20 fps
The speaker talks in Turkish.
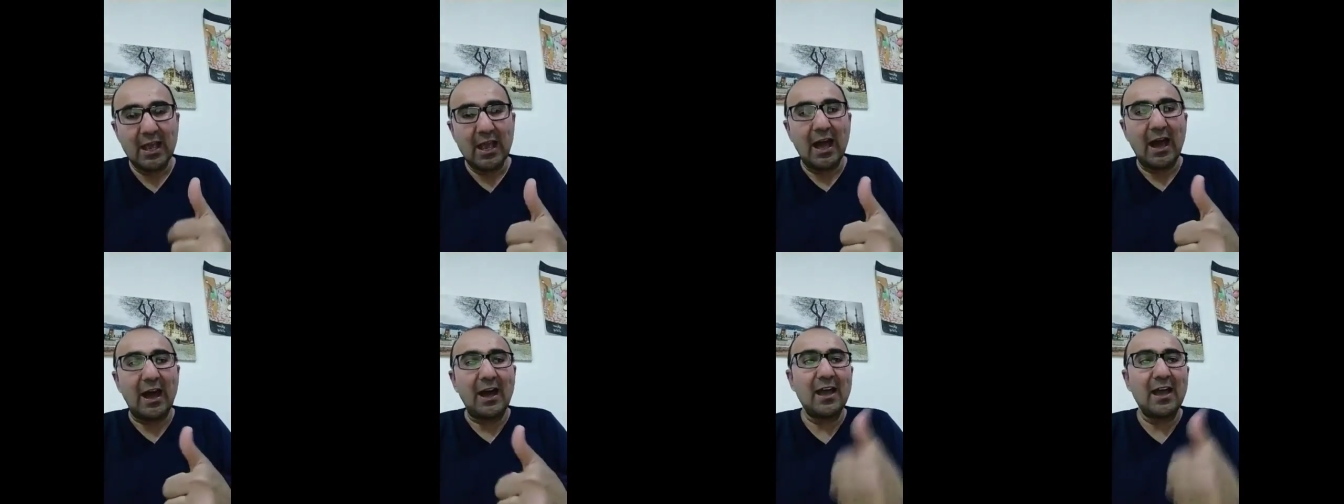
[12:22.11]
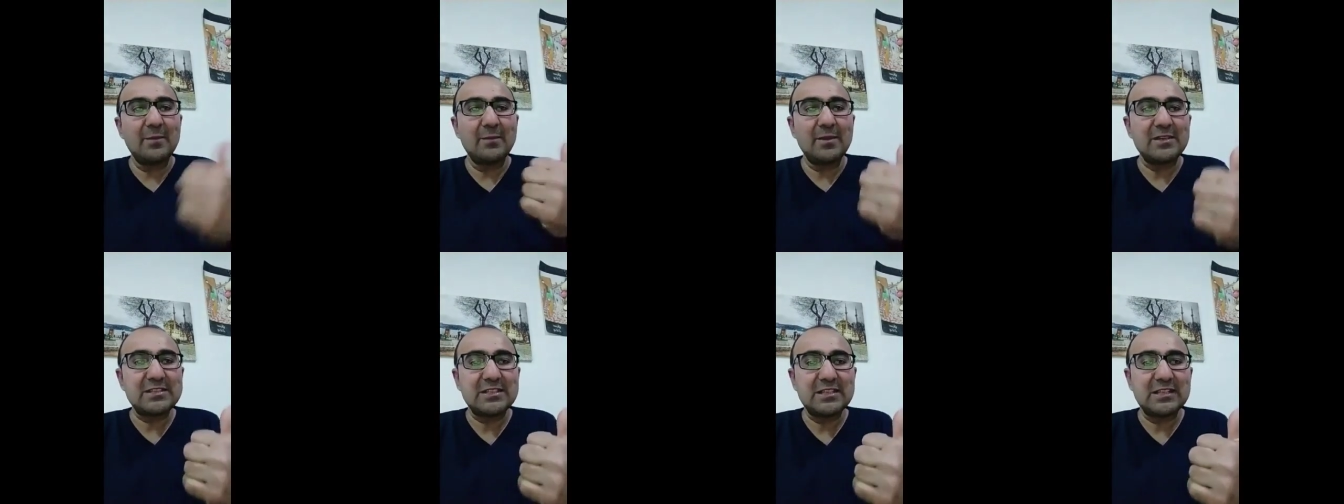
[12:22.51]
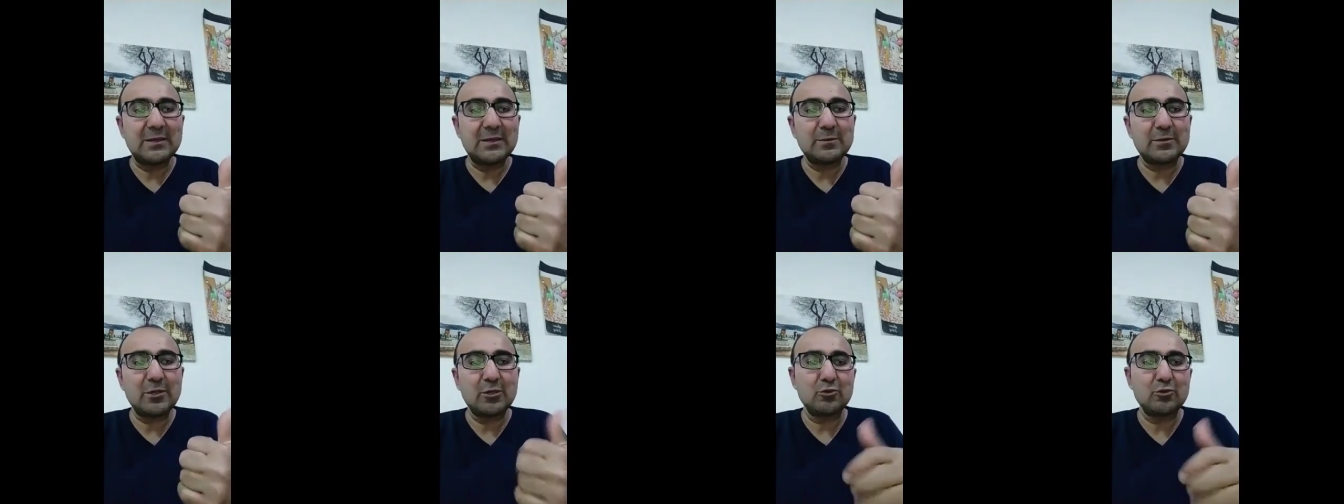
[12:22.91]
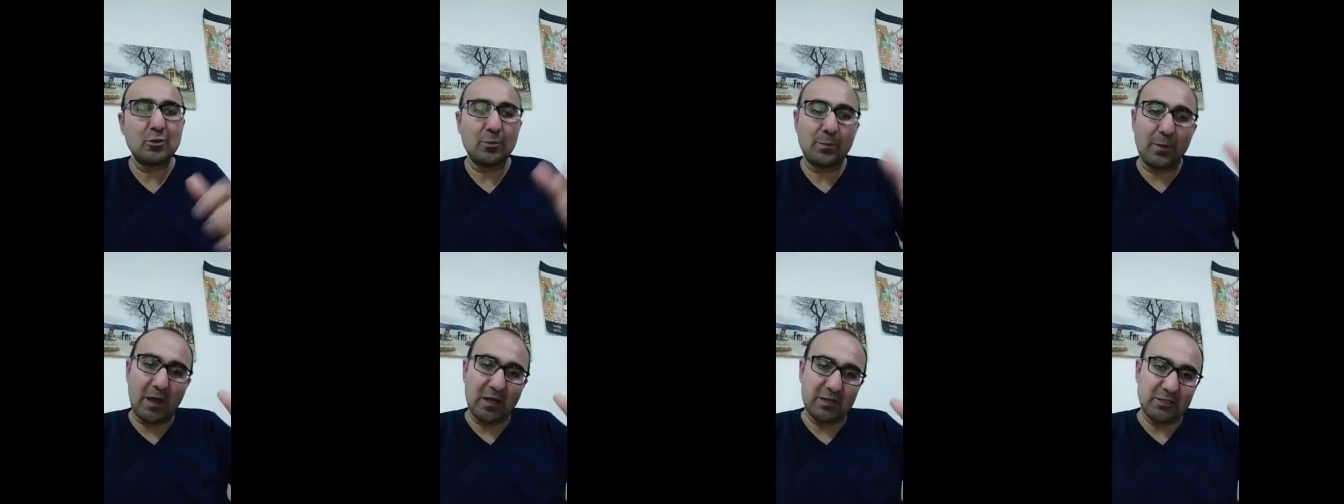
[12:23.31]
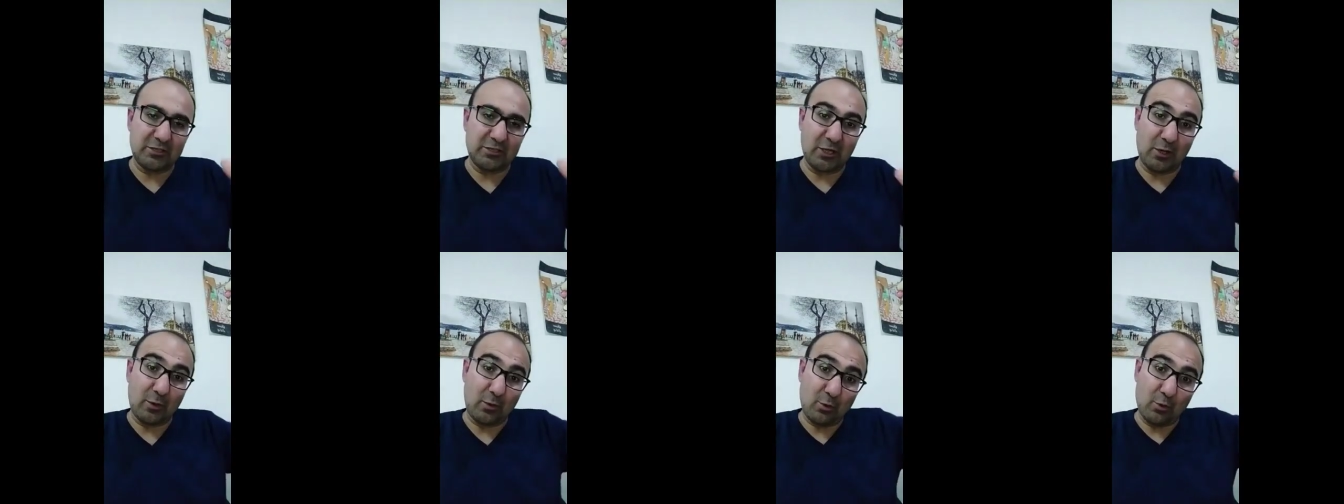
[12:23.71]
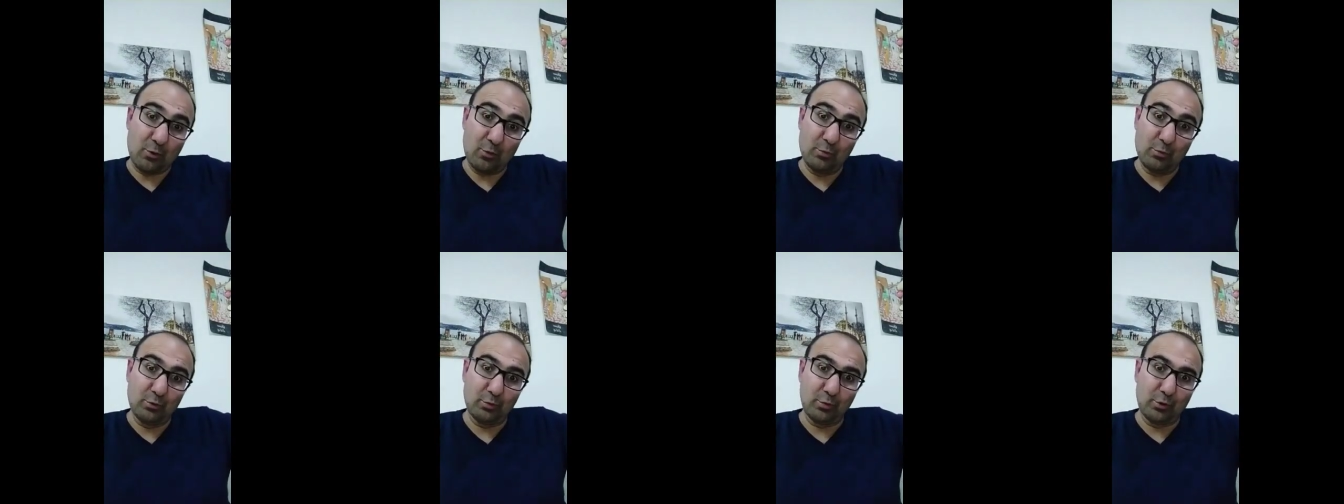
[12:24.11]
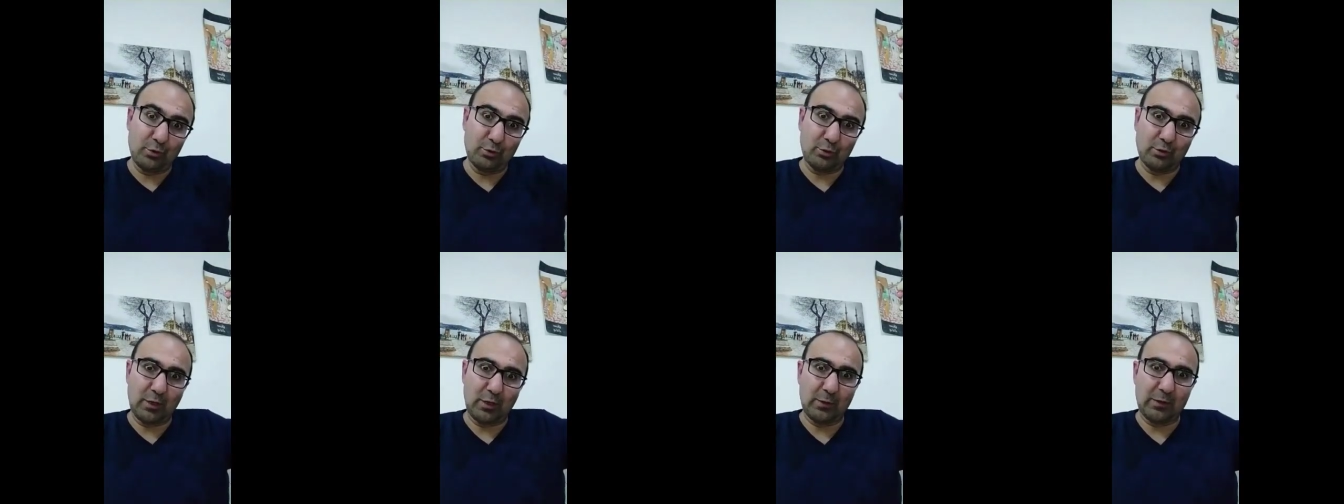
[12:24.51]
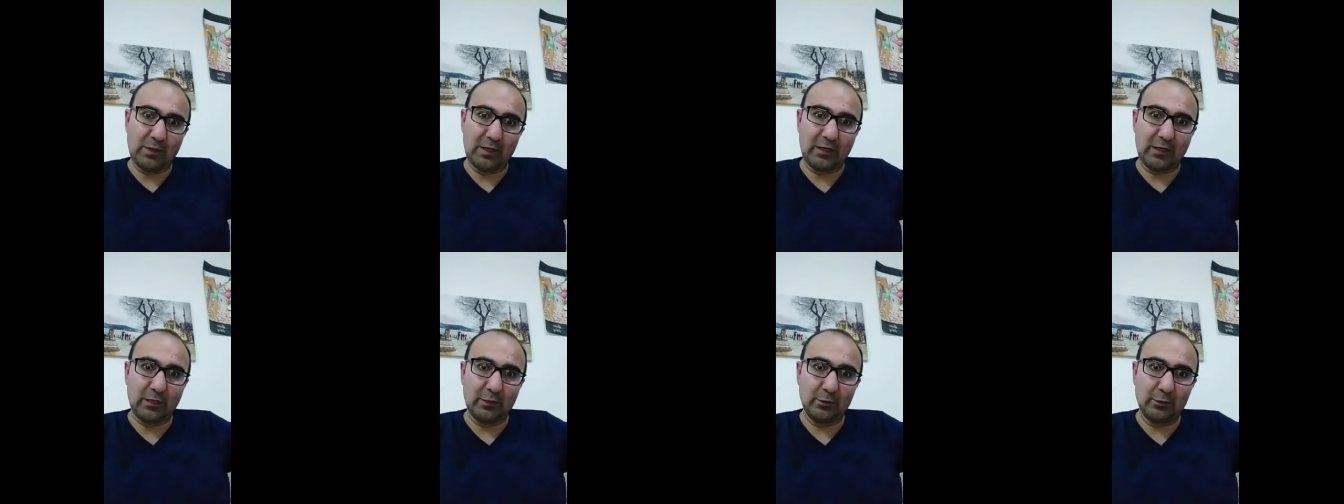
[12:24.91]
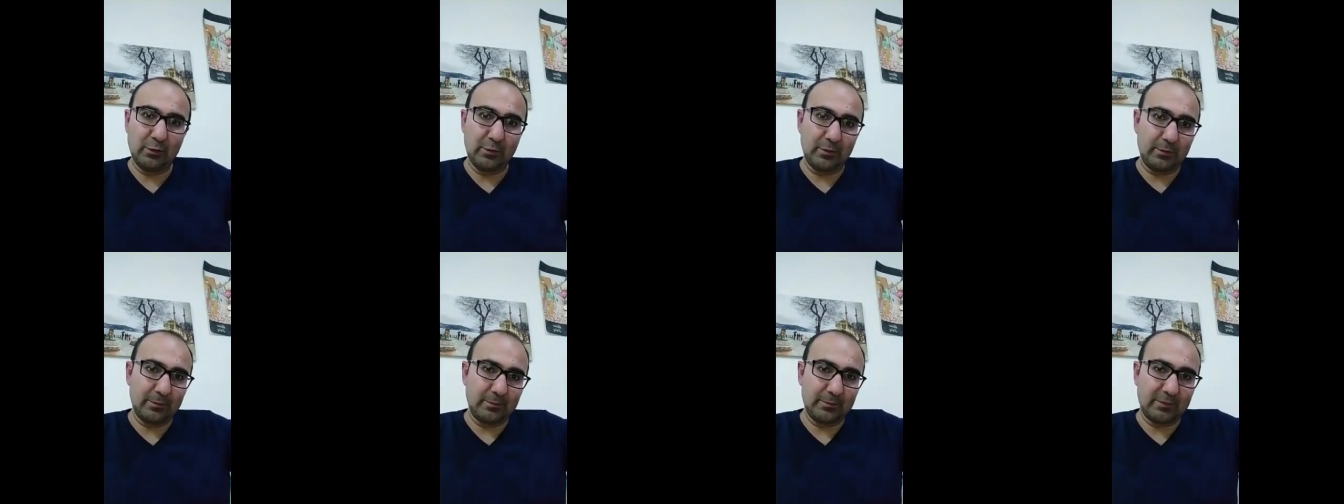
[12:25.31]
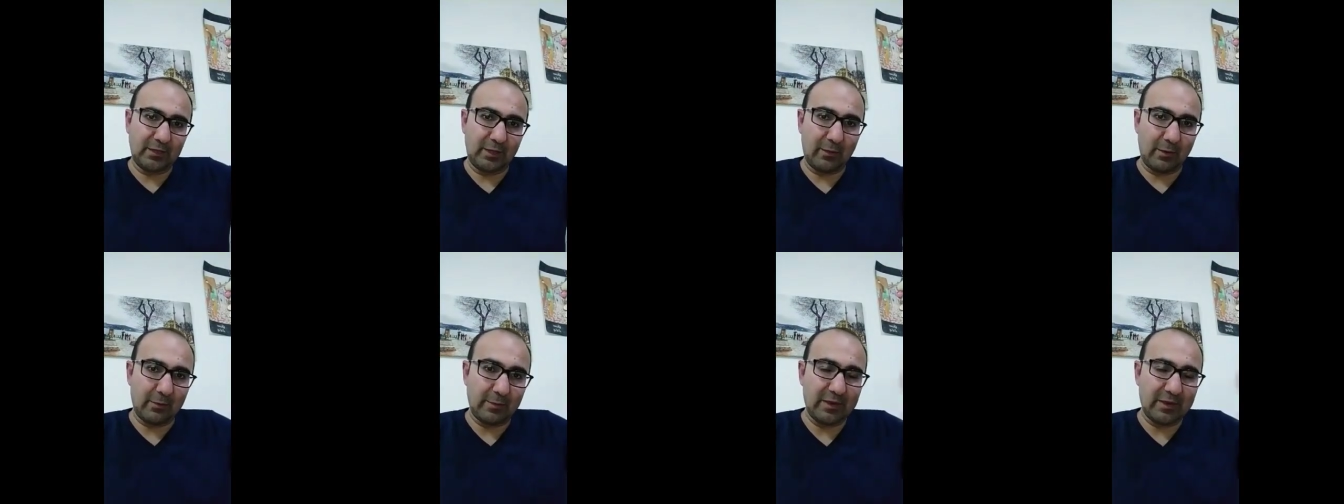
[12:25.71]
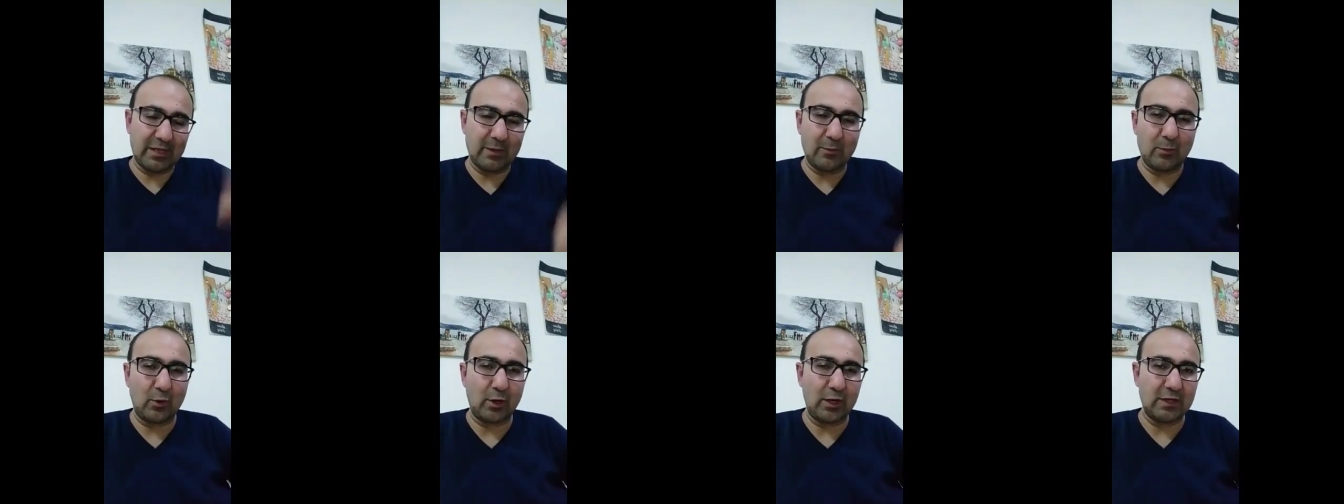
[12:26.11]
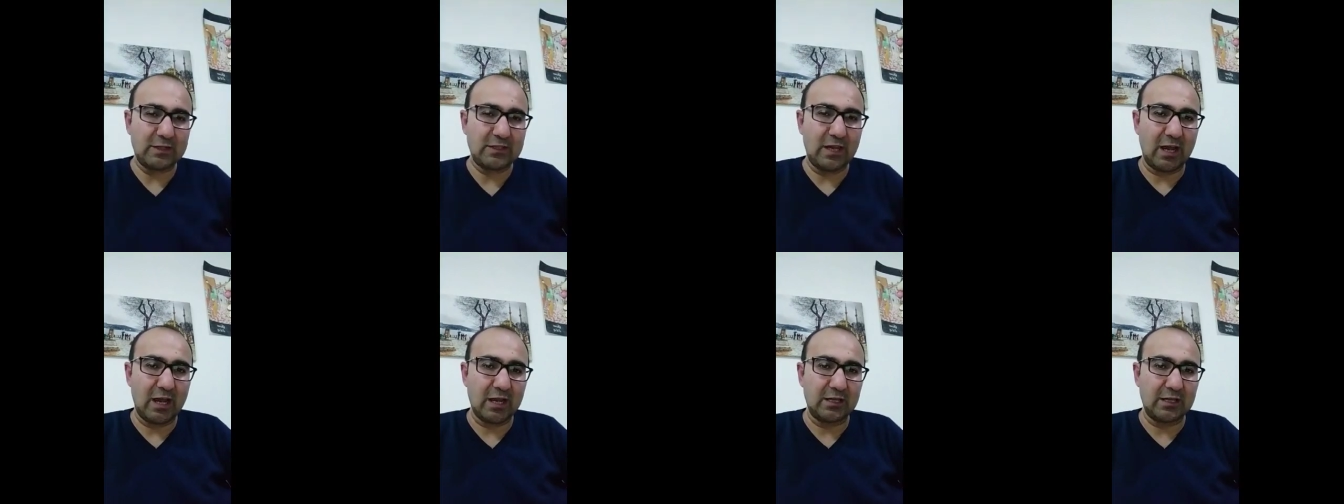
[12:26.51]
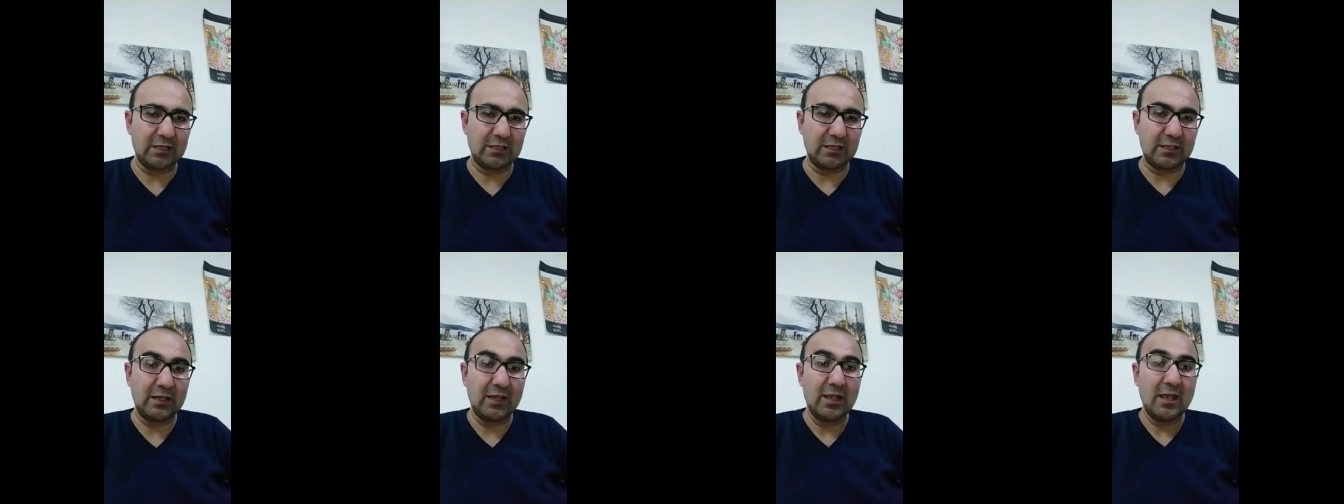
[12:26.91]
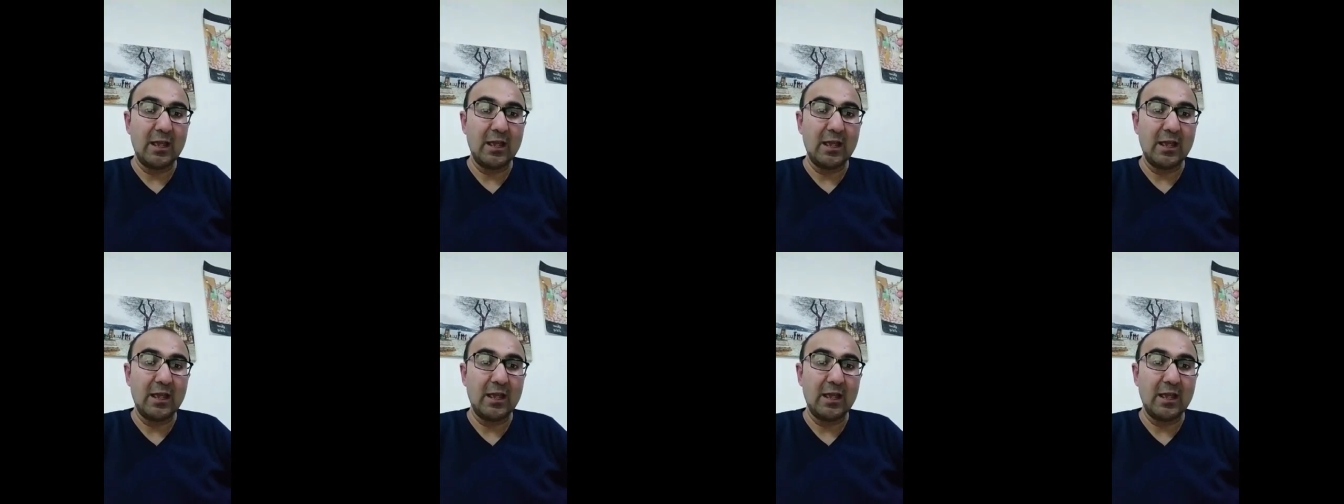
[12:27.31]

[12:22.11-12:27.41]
Ayan meclisini kim seçiyor? Padişah. Ömür boyu görevde kalıyor. Tamamen demokrasiye aykırı.